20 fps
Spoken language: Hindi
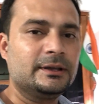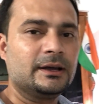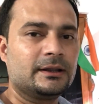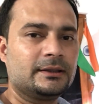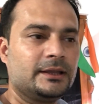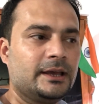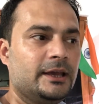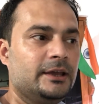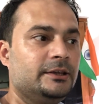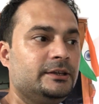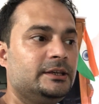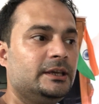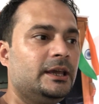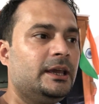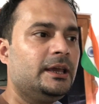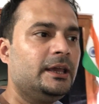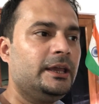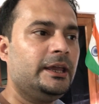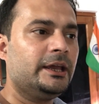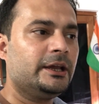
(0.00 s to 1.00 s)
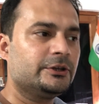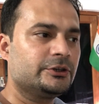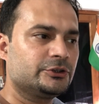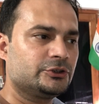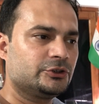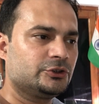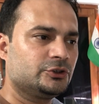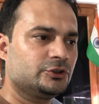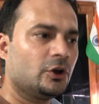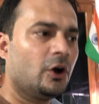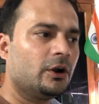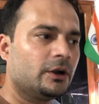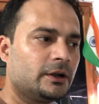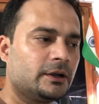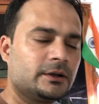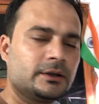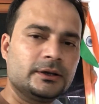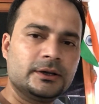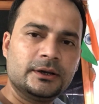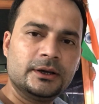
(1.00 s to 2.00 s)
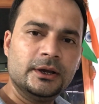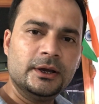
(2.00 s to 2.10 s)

करता है ये एक शॉर्ट